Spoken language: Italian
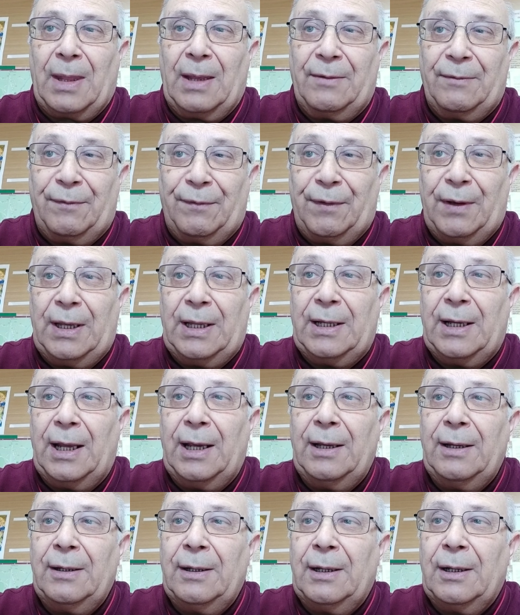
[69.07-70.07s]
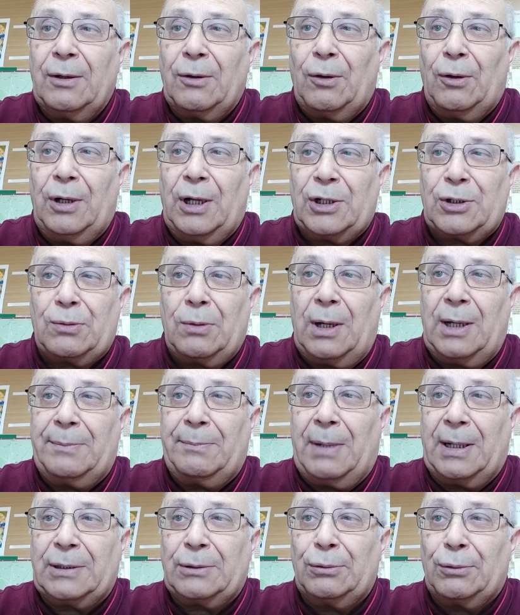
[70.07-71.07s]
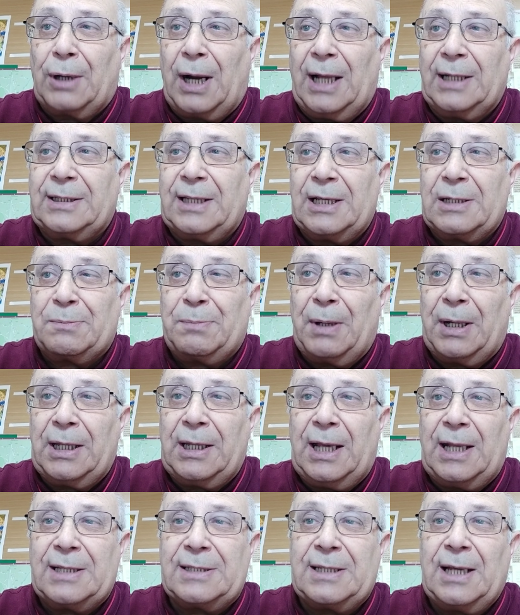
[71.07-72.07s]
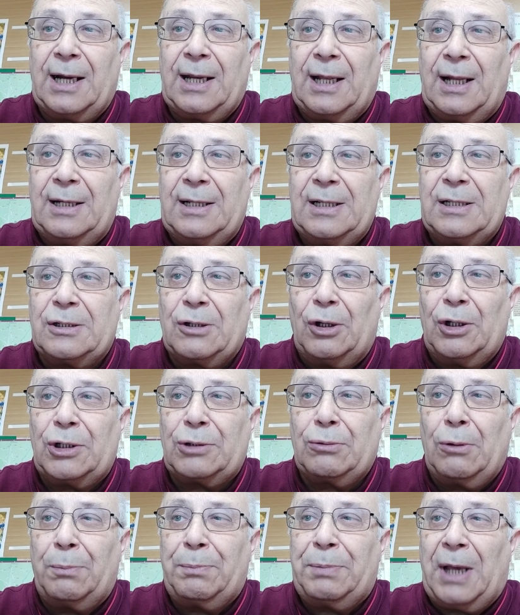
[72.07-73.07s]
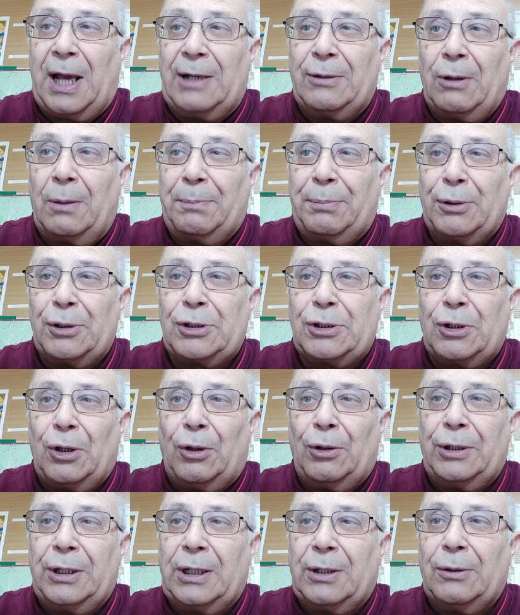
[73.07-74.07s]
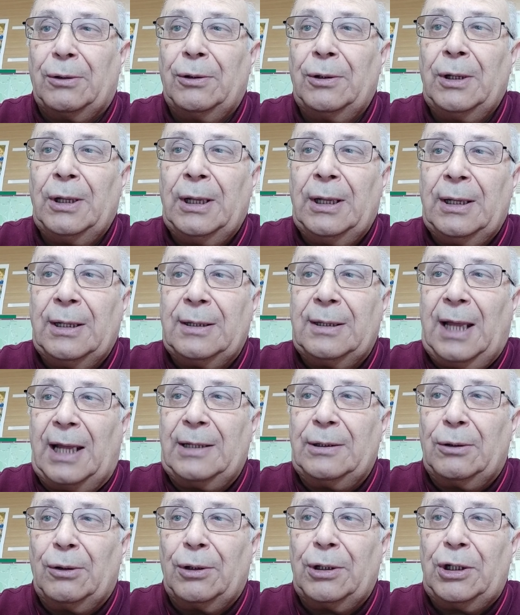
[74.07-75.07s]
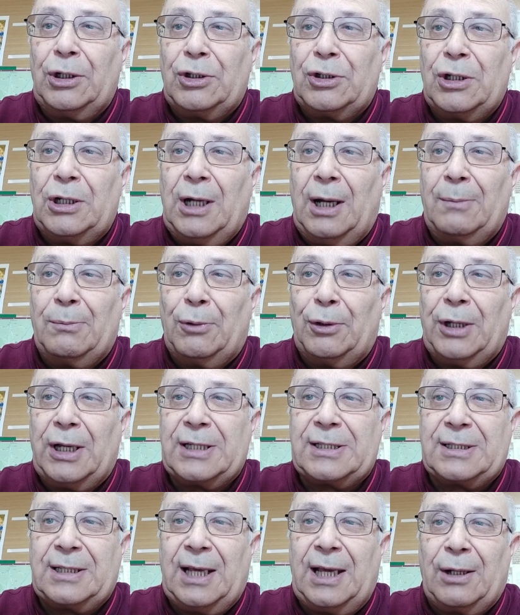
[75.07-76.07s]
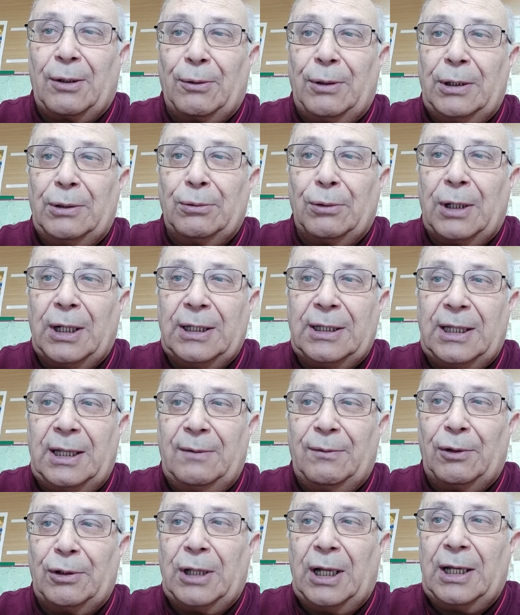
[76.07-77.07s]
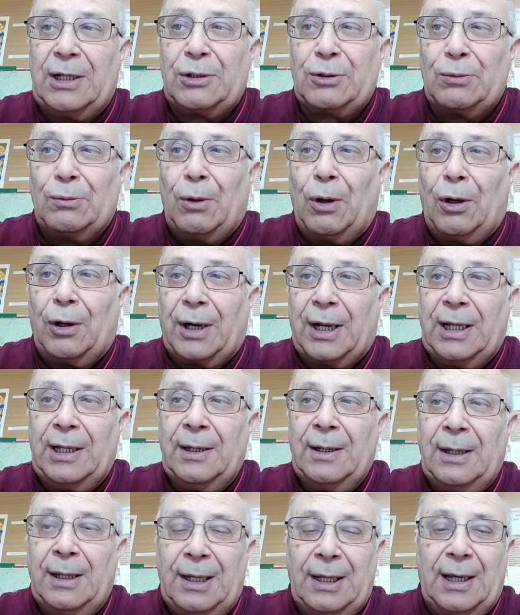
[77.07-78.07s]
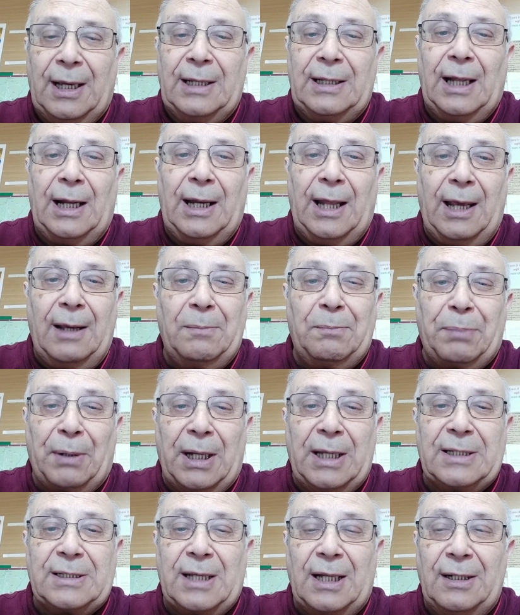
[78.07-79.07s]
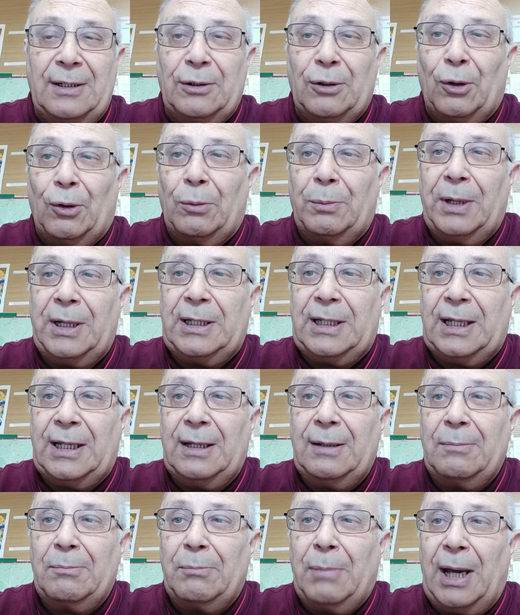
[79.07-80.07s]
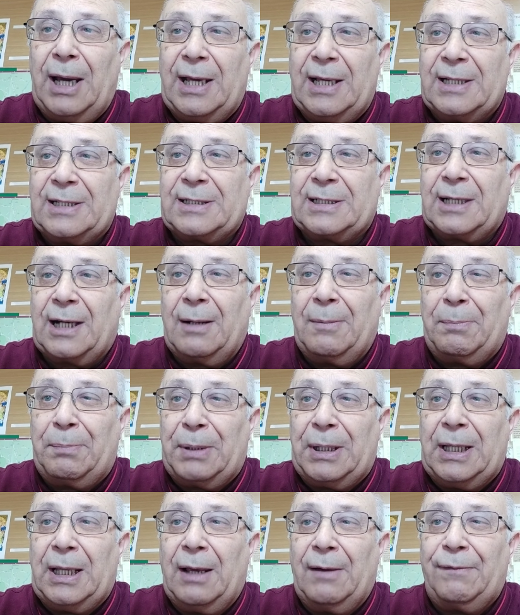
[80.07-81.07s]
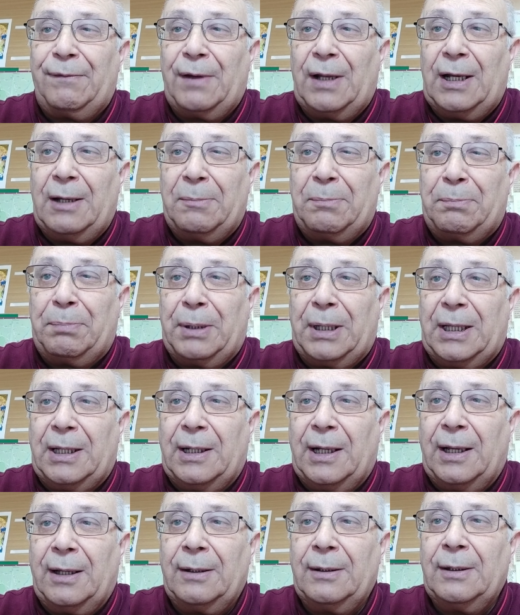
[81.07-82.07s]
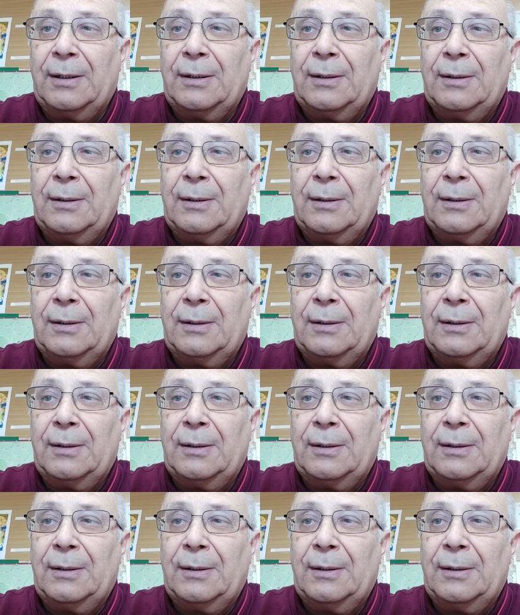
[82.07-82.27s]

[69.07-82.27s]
Infine, con la sua maturata esperienza realizzò il suo piano apostolico dando origine al monastero educativo delle suore che da lei prese il nome di Maestre Pie Filippine.